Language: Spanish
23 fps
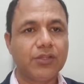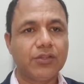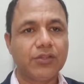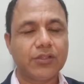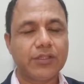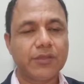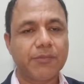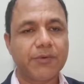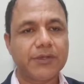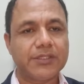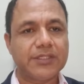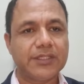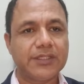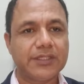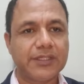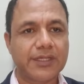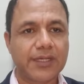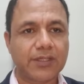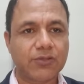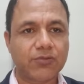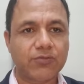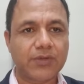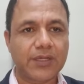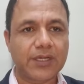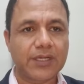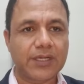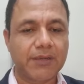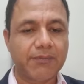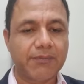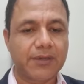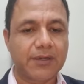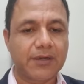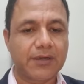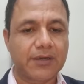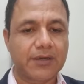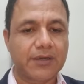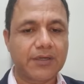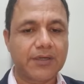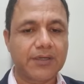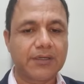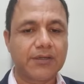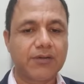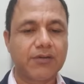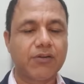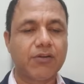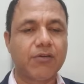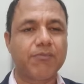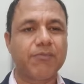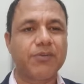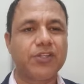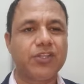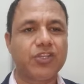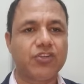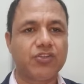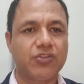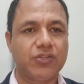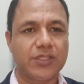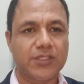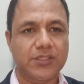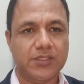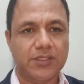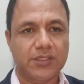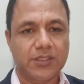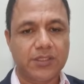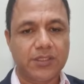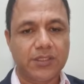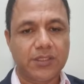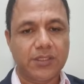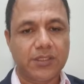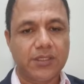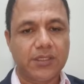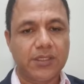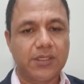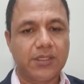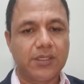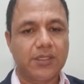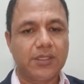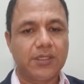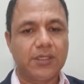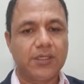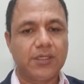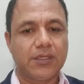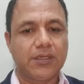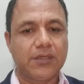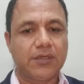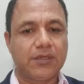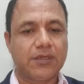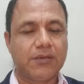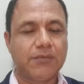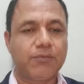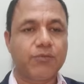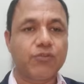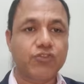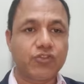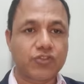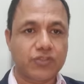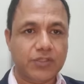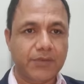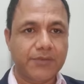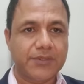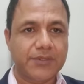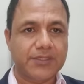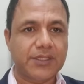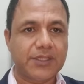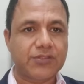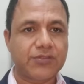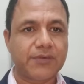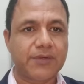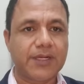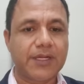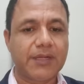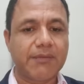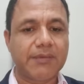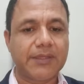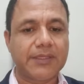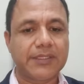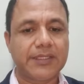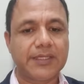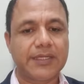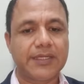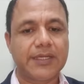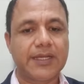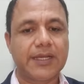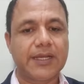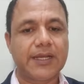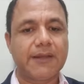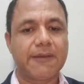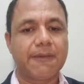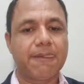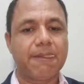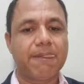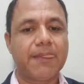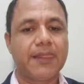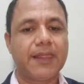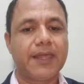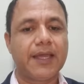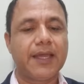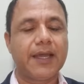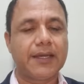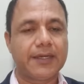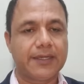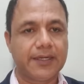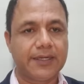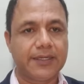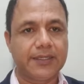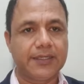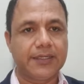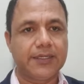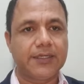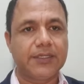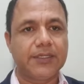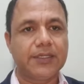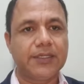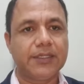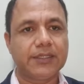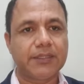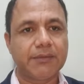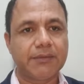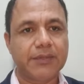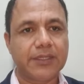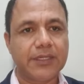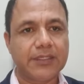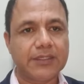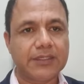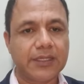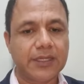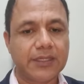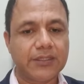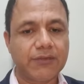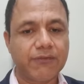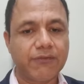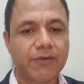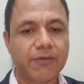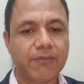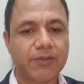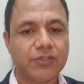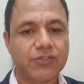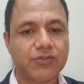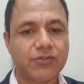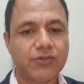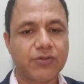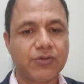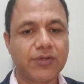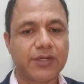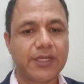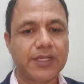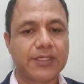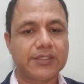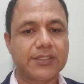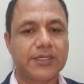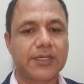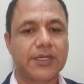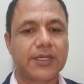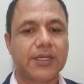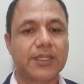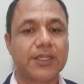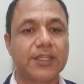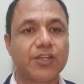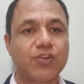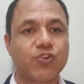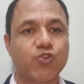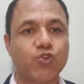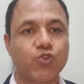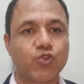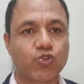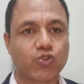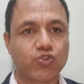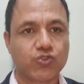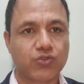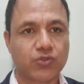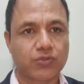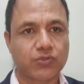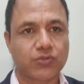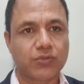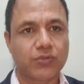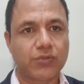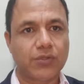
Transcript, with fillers: donde puedes interactuar, cambiar opiniones, puntos de vista sobre la materia agraria. Y también ahí dan información acerca de cursos,